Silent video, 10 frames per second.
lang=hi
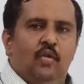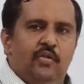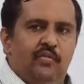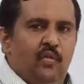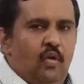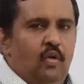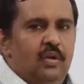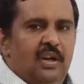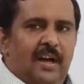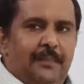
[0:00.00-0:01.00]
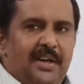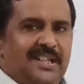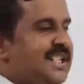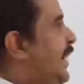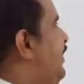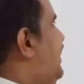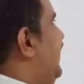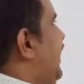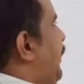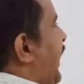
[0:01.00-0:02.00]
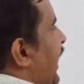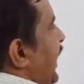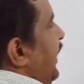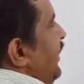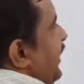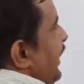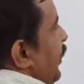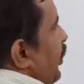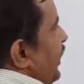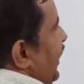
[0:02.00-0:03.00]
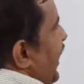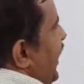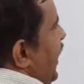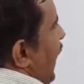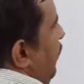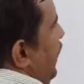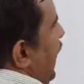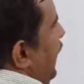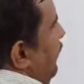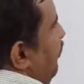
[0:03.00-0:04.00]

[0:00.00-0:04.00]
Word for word: और वो अपनी सेम स्थिति पर है देखो ये थ्री यहां भी है